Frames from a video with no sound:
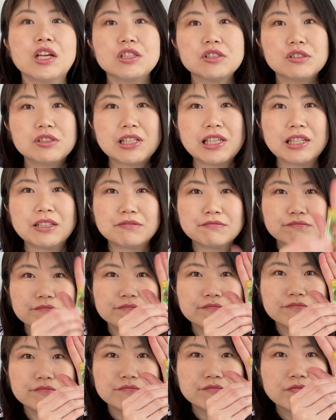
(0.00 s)
次
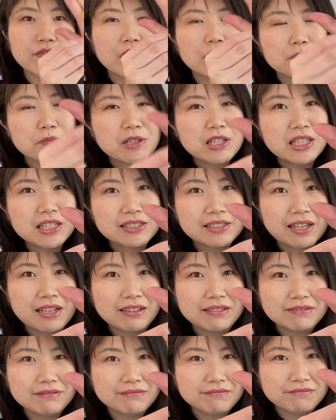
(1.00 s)
B
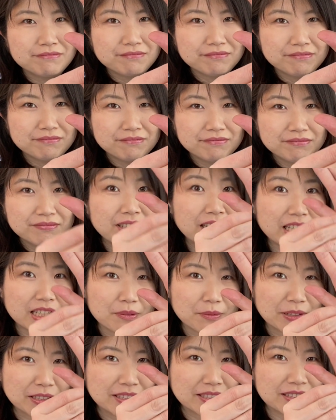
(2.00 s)
さんい
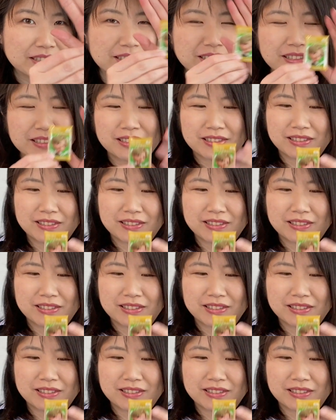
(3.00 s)
きます